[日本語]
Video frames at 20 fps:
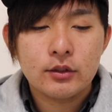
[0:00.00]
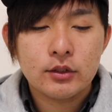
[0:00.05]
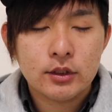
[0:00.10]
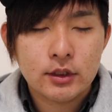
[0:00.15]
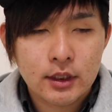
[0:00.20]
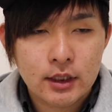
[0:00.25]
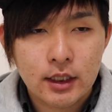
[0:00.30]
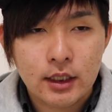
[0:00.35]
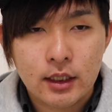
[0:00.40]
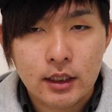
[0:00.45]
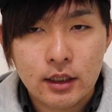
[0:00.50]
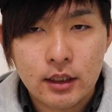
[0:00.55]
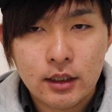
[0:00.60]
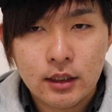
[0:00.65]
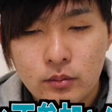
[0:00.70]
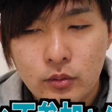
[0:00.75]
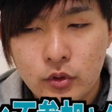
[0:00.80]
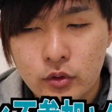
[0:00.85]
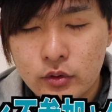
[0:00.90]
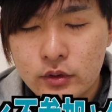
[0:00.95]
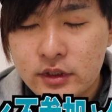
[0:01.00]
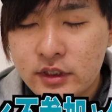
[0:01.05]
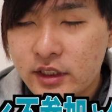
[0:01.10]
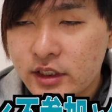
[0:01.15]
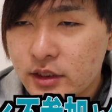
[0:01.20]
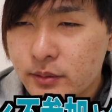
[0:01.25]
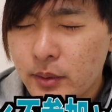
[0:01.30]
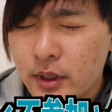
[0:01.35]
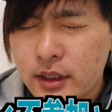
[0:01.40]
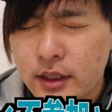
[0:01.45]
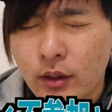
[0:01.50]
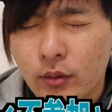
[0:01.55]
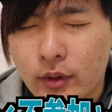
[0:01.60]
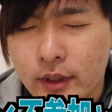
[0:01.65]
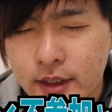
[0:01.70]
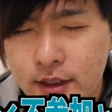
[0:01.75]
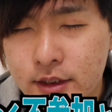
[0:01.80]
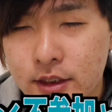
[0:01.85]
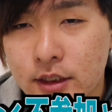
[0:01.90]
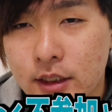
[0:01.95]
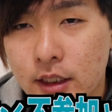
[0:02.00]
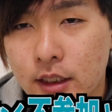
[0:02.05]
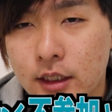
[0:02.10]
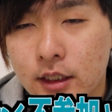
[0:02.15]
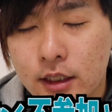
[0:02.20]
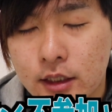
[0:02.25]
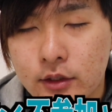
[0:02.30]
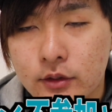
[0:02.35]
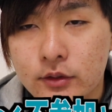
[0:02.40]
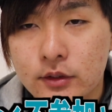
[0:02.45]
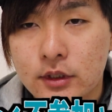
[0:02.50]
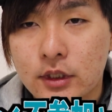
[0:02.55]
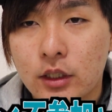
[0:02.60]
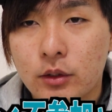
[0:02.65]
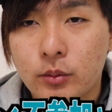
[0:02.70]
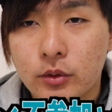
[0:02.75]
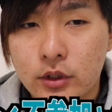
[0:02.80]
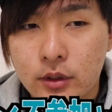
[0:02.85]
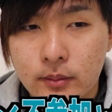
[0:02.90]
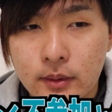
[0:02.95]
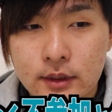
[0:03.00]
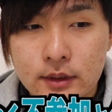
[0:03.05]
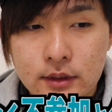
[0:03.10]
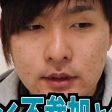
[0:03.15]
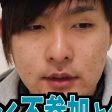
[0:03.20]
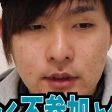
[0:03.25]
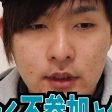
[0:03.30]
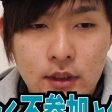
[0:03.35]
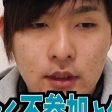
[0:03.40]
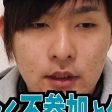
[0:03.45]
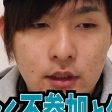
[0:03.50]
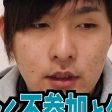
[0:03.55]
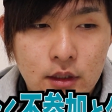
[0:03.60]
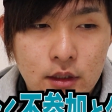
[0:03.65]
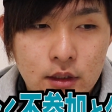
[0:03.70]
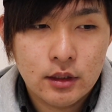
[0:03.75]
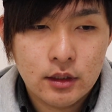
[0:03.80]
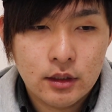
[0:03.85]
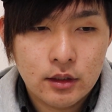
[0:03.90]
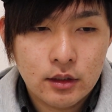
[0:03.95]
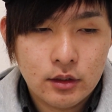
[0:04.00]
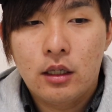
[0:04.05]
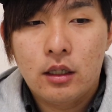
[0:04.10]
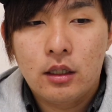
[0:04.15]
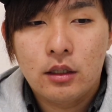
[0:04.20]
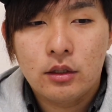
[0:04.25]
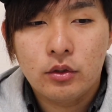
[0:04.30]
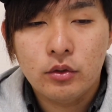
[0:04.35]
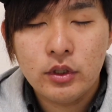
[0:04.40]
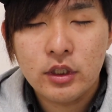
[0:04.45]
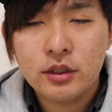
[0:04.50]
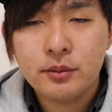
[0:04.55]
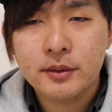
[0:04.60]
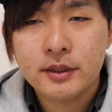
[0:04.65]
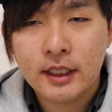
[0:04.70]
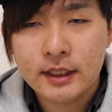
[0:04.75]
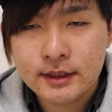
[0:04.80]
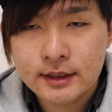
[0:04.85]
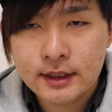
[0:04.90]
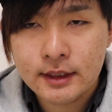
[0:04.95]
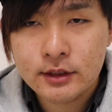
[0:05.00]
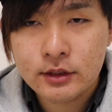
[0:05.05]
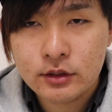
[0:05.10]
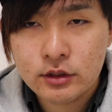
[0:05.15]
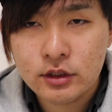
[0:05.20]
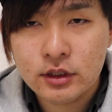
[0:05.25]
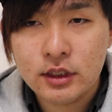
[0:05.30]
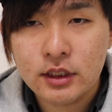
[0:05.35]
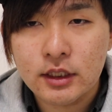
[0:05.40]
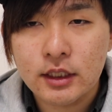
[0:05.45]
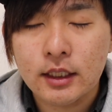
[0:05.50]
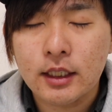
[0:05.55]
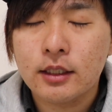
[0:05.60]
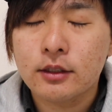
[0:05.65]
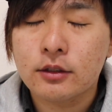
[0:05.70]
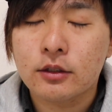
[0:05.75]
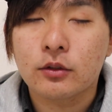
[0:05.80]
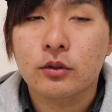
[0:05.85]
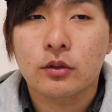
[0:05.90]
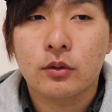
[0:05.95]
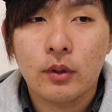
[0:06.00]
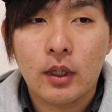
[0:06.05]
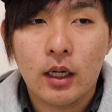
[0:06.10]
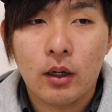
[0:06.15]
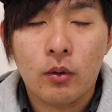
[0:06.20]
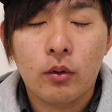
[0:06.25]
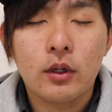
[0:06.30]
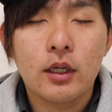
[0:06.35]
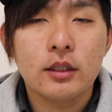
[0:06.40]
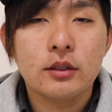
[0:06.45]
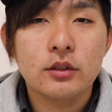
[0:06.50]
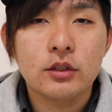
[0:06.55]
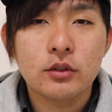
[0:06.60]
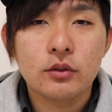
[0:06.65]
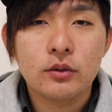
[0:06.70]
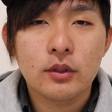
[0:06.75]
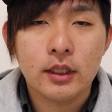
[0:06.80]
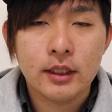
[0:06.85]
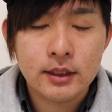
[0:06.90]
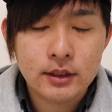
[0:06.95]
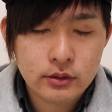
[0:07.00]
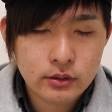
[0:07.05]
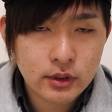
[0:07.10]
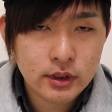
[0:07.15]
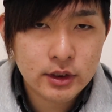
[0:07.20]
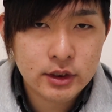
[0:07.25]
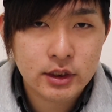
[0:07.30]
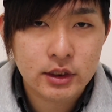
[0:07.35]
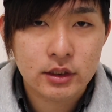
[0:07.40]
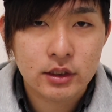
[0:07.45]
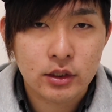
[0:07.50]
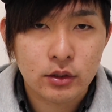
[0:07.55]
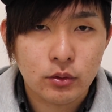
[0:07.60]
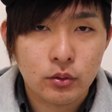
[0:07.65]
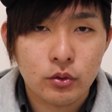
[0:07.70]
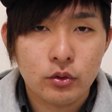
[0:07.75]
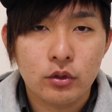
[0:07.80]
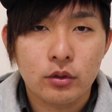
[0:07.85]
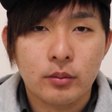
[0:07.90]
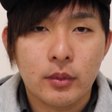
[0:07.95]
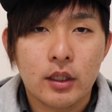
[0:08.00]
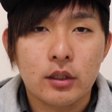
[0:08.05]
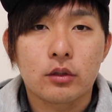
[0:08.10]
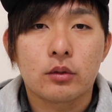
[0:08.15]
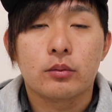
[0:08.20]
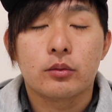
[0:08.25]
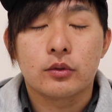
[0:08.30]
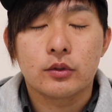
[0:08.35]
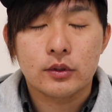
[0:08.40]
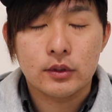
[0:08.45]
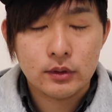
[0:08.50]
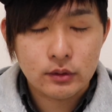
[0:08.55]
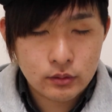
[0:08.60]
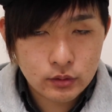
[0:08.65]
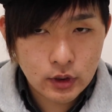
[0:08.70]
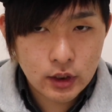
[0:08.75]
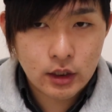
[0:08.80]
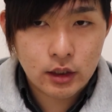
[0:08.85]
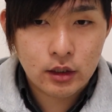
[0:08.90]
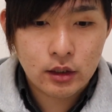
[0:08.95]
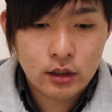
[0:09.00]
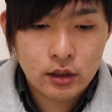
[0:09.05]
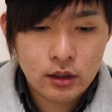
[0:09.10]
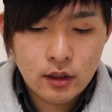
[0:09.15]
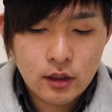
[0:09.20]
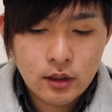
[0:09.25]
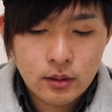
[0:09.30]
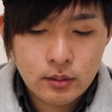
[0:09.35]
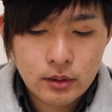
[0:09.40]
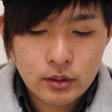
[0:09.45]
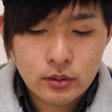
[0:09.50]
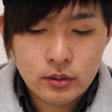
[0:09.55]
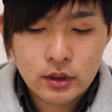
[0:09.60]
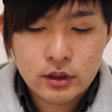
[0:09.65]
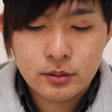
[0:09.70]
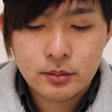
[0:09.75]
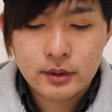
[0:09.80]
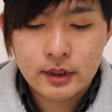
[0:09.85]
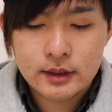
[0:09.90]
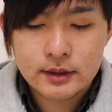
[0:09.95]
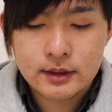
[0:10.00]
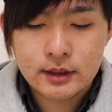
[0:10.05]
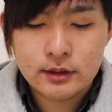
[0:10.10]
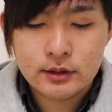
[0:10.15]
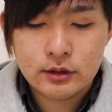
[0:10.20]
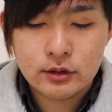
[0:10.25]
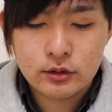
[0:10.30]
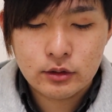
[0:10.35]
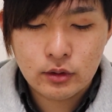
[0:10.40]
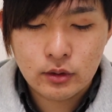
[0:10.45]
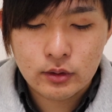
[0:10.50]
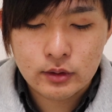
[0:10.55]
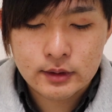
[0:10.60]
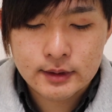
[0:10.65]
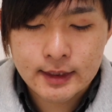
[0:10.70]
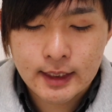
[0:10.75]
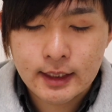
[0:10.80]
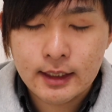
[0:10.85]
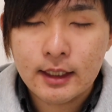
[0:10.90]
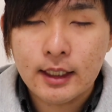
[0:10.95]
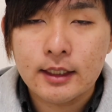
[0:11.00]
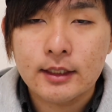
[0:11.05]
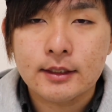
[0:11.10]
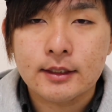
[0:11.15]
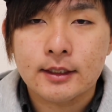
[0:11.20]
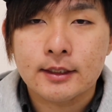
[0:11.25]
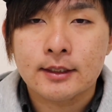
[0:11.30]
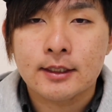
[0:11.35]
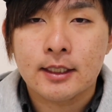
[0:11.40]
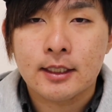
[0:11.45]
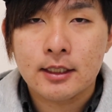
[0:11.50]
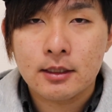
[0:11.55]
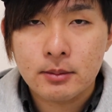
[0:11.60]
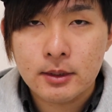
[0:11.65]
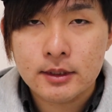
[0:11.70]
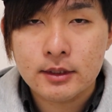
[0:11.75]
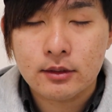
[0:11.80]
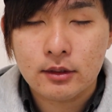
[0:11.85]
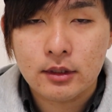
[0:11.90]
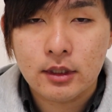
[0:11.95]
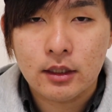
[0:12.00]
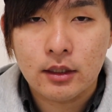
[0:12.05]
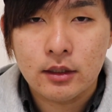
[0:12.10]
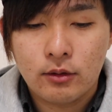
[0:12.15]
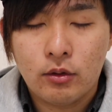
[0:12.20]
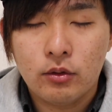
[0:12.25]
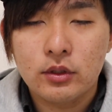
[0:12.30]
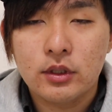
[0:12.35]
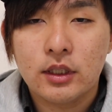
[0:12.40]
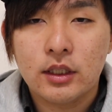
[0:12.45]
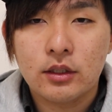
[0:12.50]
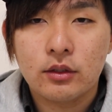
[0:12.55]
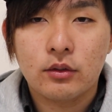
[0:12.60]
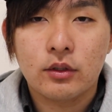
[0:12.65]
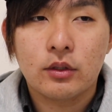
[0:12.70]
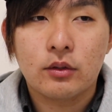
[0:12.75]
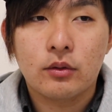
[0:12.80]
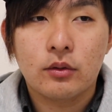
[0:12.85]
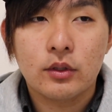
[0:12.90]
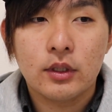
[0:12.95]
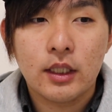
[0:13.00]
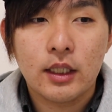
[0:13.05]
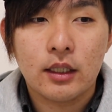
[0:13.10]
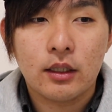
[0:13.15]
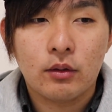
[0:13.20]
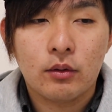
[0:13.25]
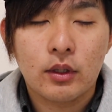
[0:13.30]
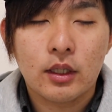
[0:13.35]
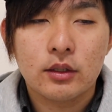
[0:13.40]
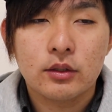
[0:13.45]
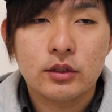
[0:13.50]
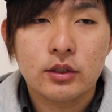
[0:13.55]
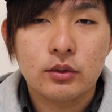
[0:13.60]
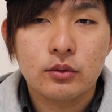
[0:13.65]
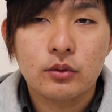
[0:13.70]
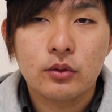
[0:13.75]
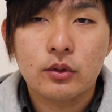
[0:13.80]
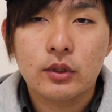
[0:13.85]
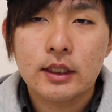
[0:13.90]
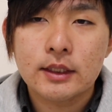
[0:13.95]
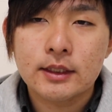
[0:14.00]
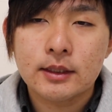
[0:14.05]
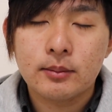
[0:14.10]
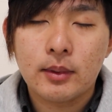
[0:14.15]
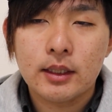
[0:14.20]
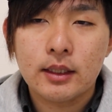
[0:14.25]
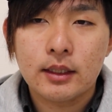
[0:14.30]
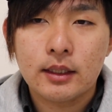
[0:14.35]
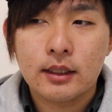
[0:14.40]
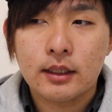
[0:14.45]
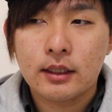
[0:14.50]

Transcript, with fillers: として言ってしまった方がいいんじゃないかなとズキは思ってます。よんひゃく部達成する人気があるってことは他の仕事が忙しいっていうことでもあると思うので、よんひゃく部達成すると参加率が下がりますとか、本人の意向で他の仕事が詰まっ